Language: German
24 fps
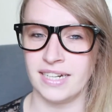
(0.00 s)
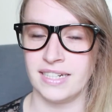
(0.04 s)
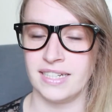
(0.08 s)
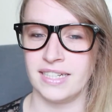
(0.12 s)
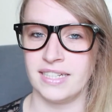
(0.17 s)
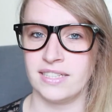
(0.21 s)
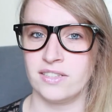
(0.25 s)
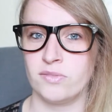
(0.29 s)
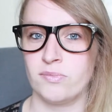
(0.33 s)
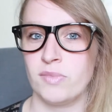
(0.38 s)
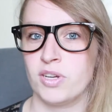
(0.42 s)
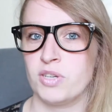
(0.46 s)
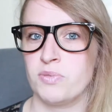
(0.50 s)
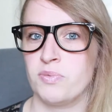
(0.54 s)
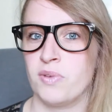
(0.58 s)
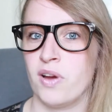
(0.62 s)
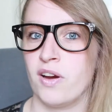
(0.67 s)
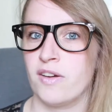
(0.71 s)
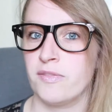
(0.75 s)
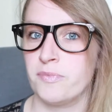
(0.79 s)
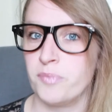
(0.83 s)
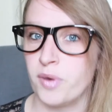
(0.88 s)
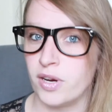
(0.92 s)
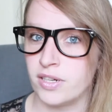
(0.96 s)
Ich zum Beispiel
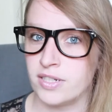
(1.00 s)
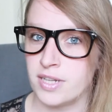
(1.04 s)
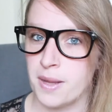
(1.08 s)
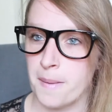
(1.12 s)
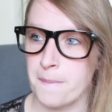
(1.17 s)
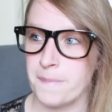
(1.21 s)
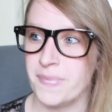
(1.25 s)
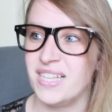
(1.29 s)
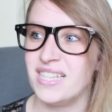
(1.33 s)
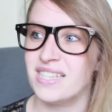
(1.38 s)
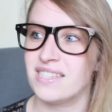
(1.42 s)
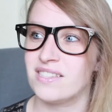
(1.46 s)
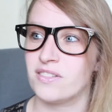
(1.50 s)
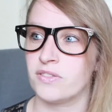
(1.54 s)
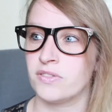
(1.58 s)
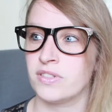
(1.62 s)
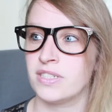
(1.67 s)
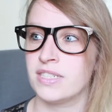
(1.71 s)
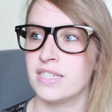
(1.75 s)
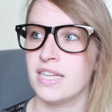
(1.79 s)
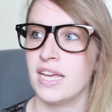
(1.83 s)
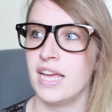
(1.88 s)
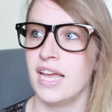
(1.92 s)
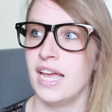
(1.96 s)
auf Podbeans
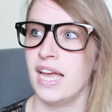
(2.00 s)
und